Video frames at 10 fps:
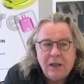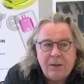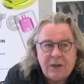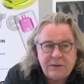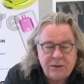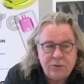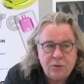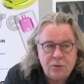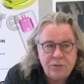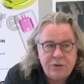à partir de
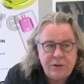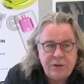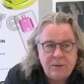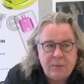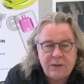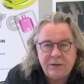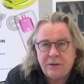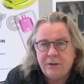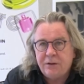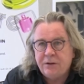consignes, à
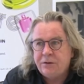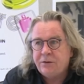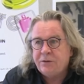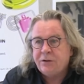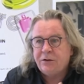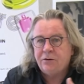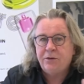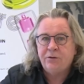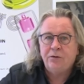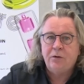partir des, gens
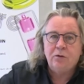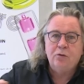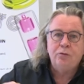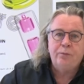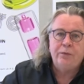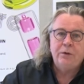qui sont dans le groupe,